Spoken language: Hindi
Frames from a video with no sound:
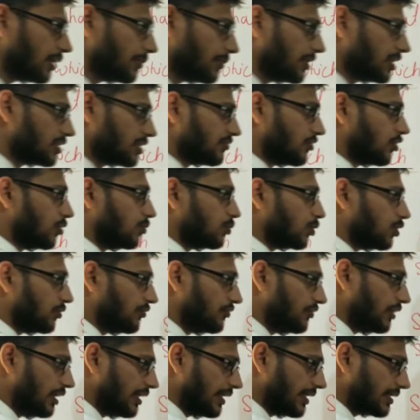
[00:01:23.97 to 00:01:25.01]
हम इस फॉर्म को
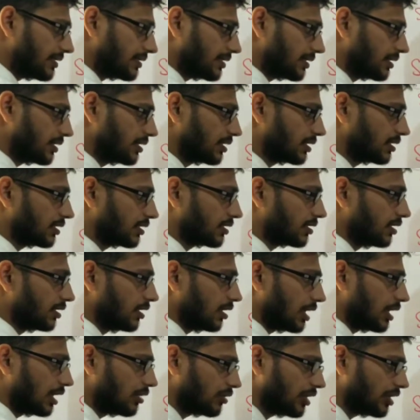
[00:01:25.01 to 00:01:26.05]
फिल कैसे करते हैं
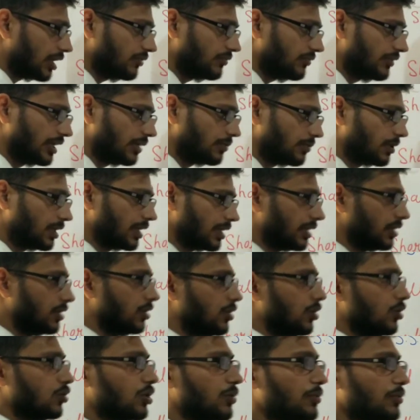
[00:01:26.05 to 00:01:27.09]
हाउ कैन वी अप्लाई
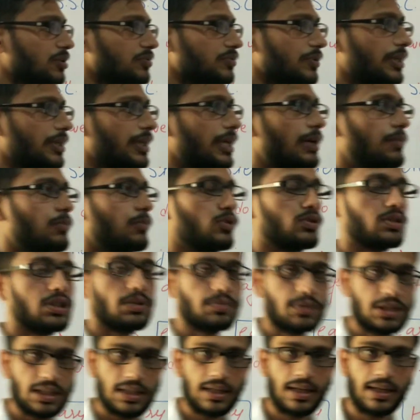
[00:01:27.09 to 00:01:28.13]
तो हम इसमें ये आपको सब
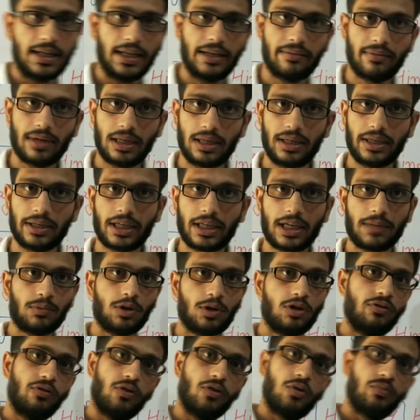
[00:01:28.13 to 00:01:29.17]
सिखाने वाले हैं कि आपको
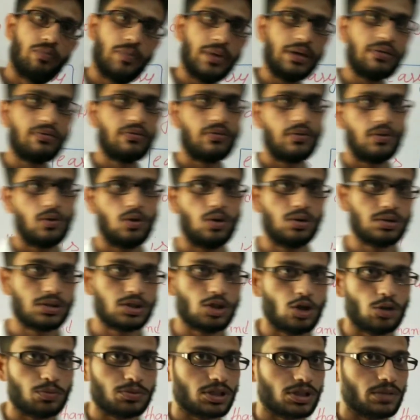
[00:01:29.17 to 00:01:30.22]
फॉर्म में कौन सा
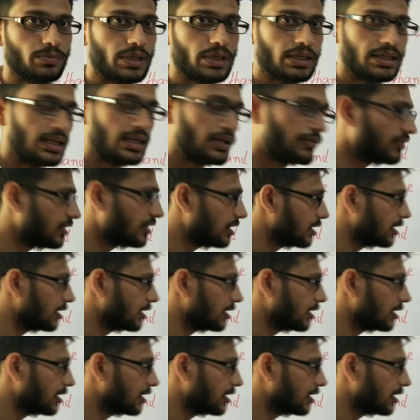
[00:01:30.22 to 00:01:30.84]
ऑप्शन में क्या फिल